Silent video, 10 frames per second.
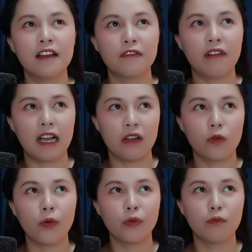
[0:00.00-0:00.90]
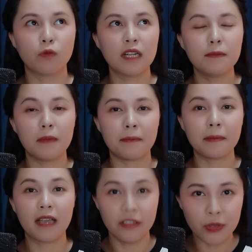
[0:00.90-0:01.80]
và mục đích mà bóc
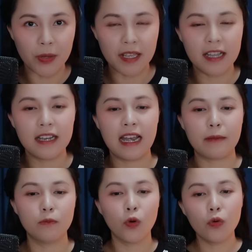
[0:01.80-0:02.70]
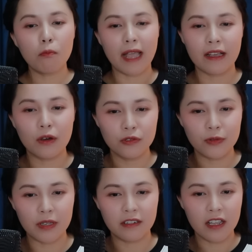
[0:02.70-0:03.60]
kể chuyện á là muốn mang câu
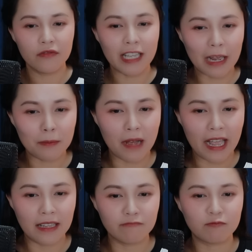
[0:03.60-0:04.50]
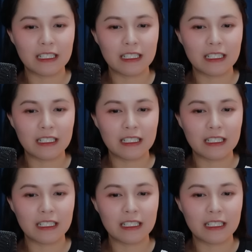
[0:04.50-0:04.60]
chuyện đến với các bạn